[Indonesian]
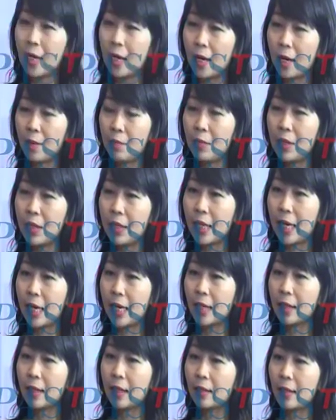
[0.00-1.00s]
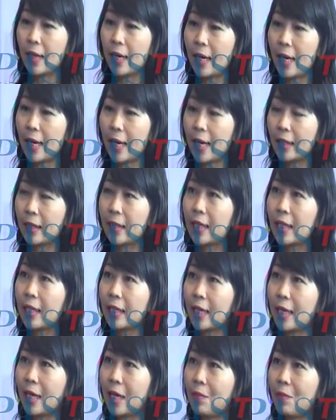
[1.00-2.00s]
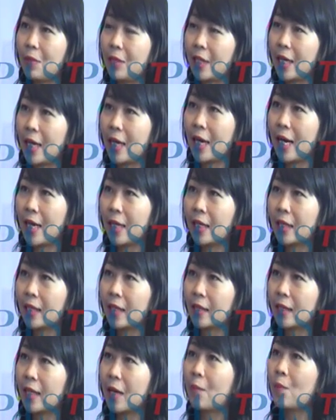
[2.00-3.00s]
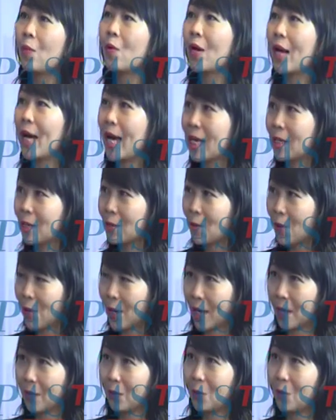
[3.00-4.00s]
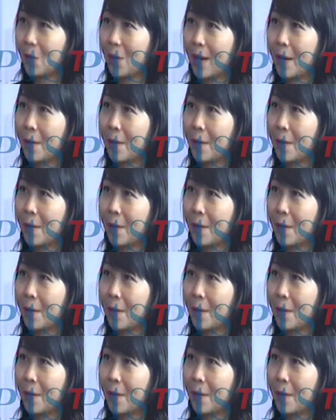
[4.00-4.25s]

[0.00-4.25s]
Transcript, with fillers: um, bicara tentang karakter kita akan bicara lagi tentang pola asuh orang tua.